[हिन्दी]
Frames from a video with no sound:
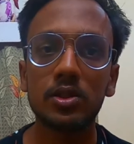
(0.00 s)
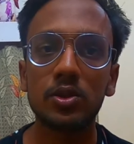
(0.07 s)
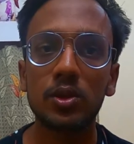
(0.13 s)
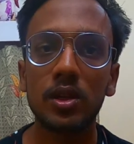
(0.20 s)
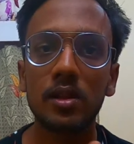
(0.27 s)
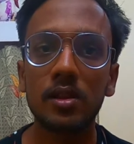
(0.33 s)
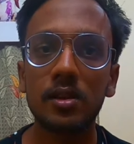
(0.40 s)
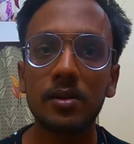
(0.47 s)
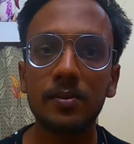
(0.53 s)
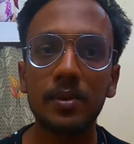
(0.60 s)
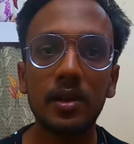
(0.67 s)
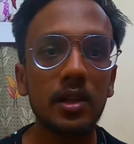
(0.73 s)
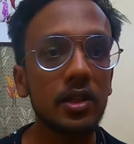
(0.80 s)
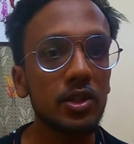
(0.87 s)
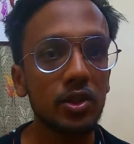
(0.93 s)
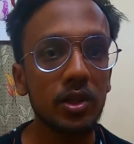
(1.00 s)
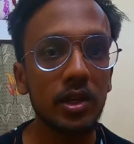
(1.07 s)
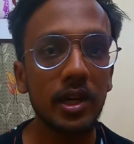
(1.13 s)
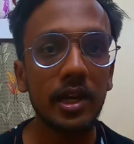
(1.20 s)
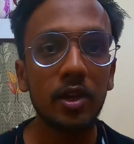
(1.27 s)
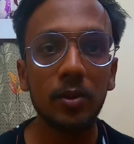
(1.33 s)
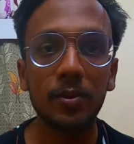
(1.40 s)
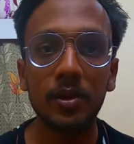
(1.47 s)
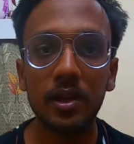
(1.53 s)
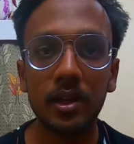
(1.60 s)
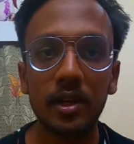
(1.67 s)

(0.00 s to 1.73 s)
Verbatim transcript: छोटा सा बिल्ली जो है एडोप्ट